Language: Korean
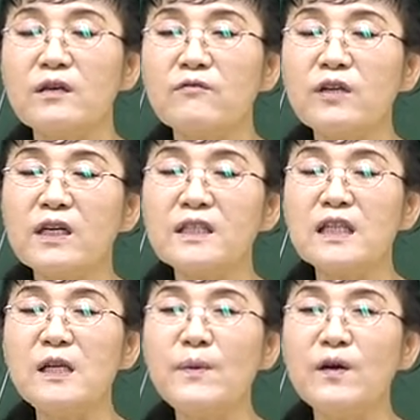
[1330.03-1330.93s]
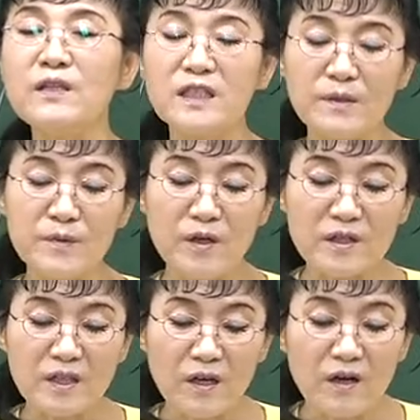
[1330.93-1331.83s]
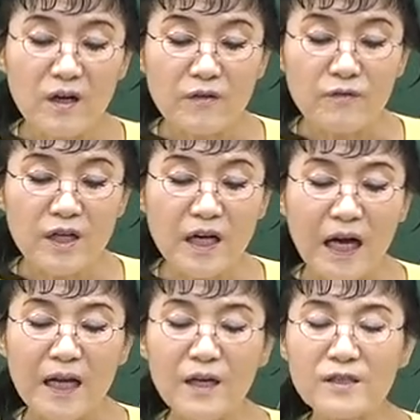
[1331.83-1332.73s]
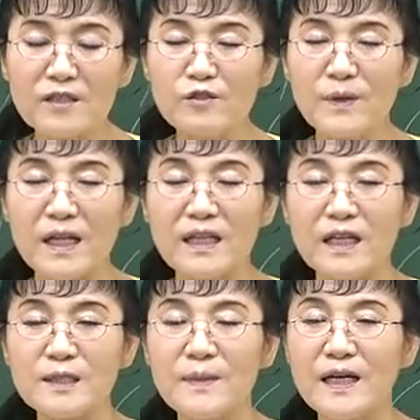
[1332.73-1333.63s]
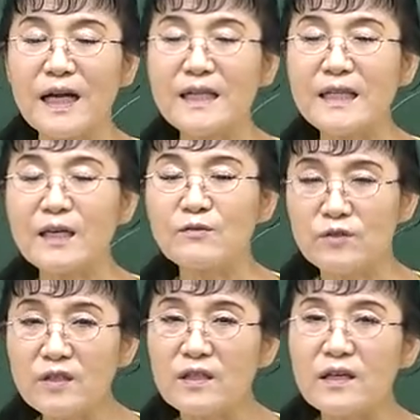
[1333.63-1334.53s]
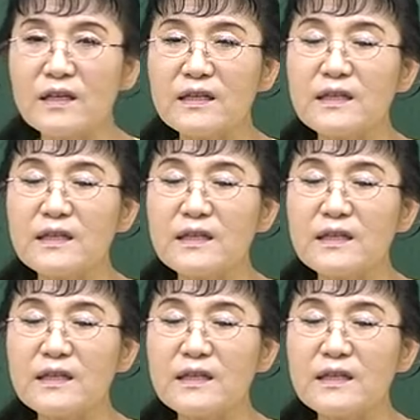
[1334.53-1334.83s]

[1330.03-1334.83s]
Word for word: 우리가 질병을 지금 여기서 우리가 알러지를 유발한다 그랬지만 깔딱구는